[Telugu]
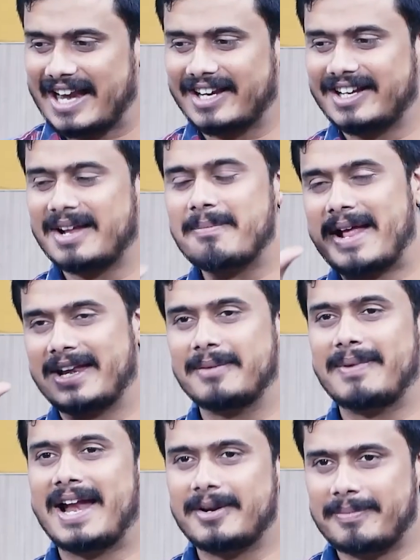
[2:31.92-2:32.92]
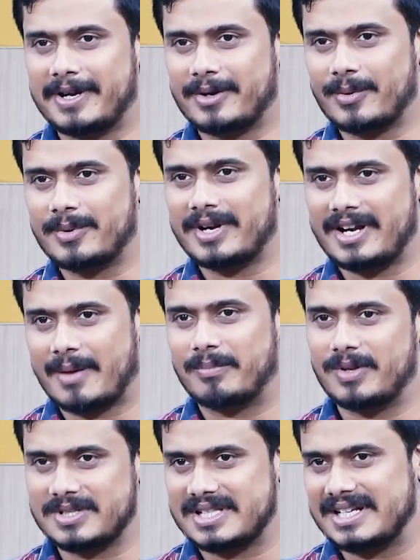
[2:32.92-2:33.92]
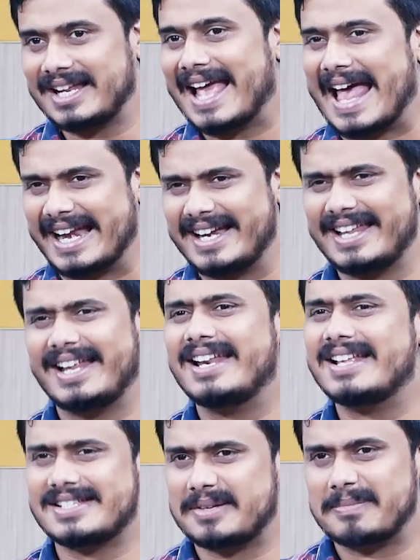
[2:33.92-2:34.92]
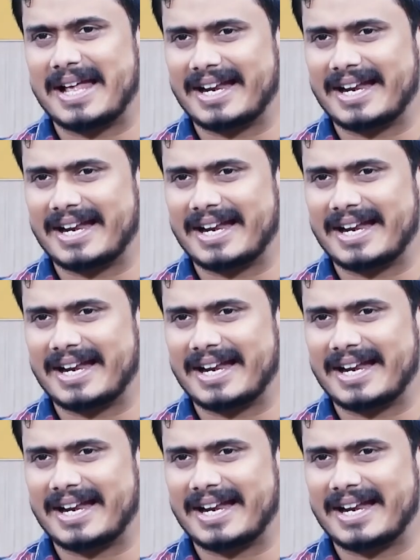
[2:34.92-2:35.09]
కరెక్ట్గా మనీ ప్లాంట్ పెట్టుకుంటే డబ్బులు వస్తుందని గ్యారంటీ ఏం లేదు సార్